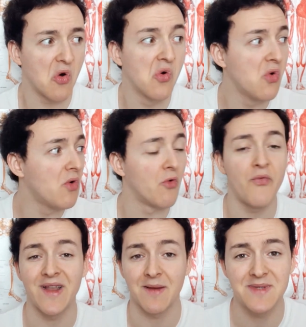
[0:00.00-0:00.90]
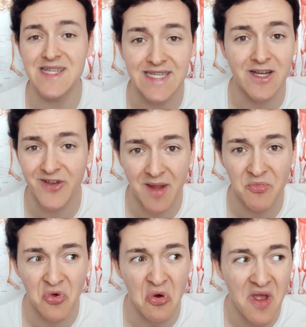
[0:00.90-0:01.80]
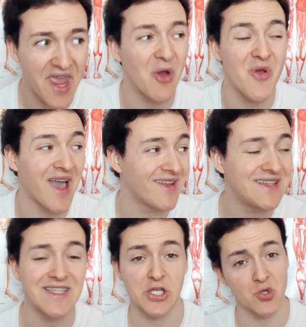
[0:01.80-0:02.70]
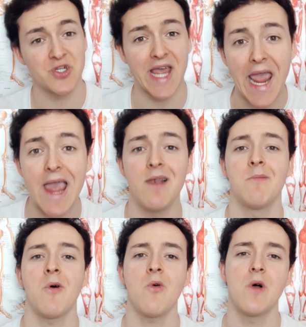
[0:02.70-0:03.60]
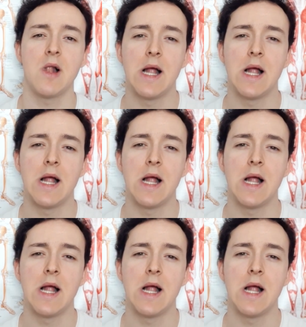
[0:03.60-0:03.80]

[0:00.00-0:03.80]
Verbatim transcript: Ou faites un petit cycle d'abdos et regardez si ça change réellement